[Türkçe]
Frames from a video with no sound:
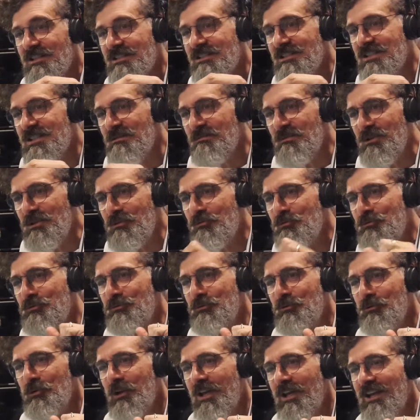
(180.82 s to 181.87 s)
Kimin
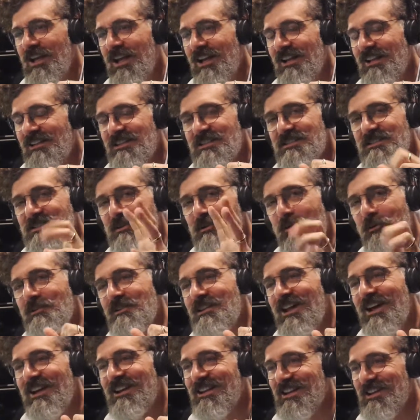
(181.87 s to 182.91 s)
üstüne geldiyse
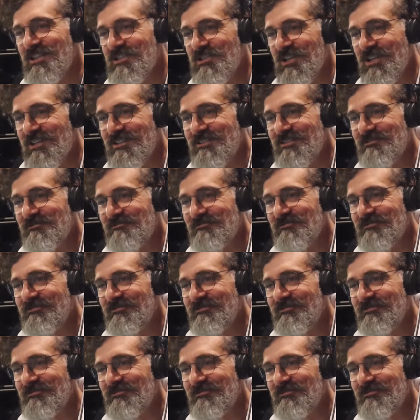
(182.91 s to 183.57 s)
onlar yaşar.